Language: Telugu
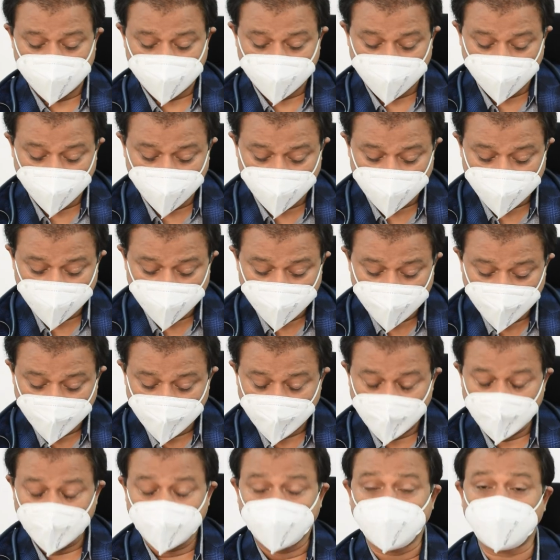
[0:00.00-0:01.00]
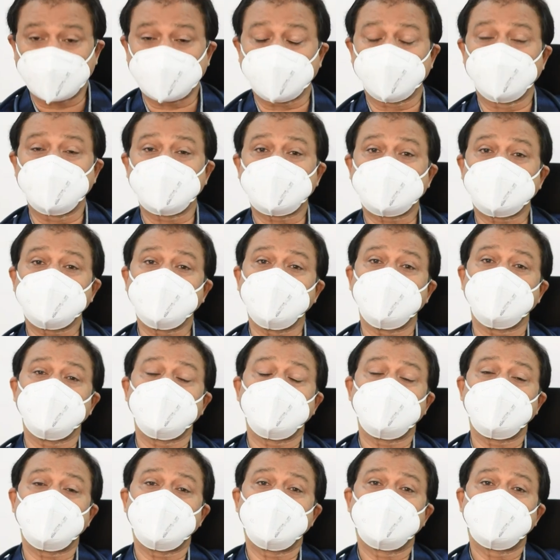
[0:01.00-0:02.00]
అంటే ఒక వ్యక్తి
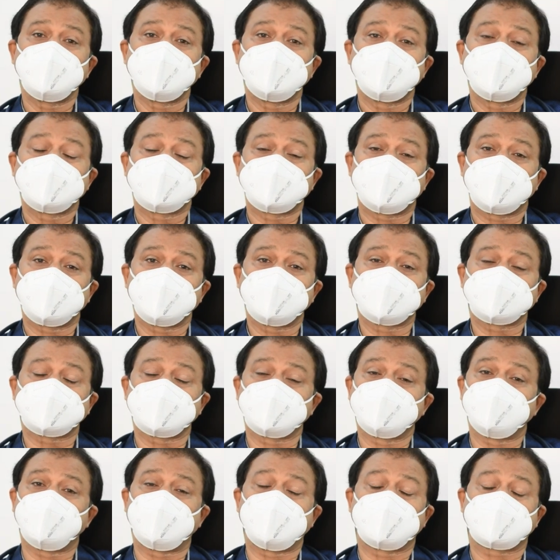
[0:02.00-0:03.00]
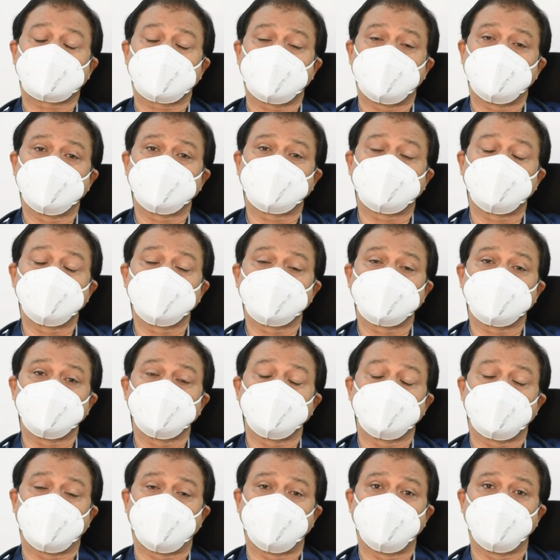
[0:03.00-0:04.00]
తనలో తను మాట్లాడుకుంటూ
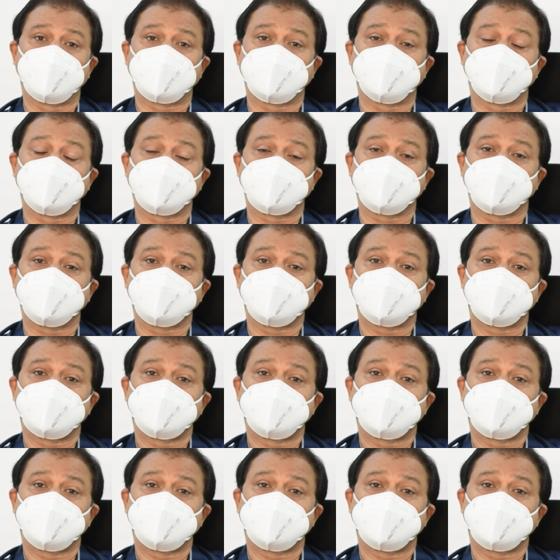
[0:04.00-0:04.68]
నవ్వుకుంటూ